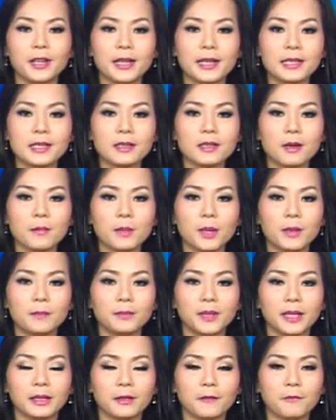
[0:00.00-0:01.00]
đánh xe
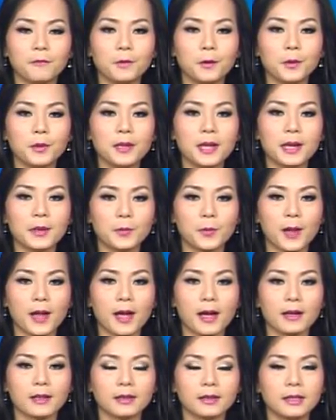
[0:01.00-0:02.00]
bom tại thành phố
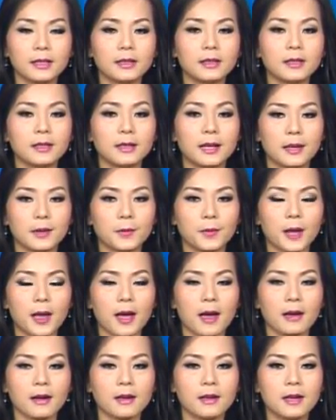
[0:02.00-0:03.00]
Dera, tiếp từ
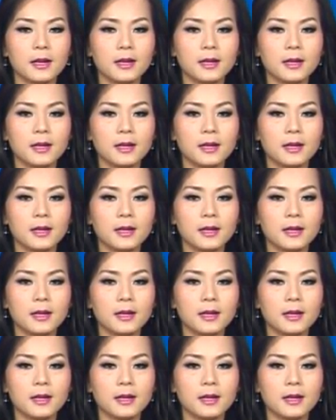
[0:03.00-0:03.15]
Dera.